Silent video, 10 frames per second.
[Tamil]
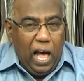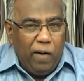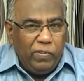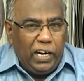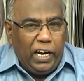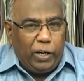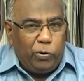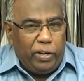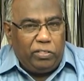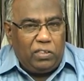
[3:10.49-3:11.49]
அவைகளை
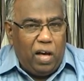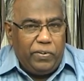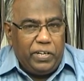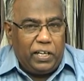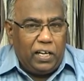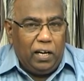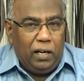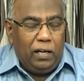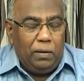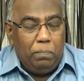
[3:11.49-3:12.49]
குறித்து அவனுக்கு
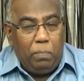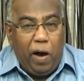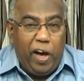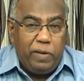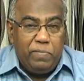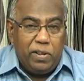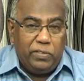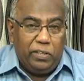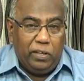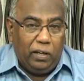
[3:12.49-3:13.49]
பாரம்
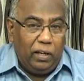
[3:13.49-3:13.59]
இருந்தது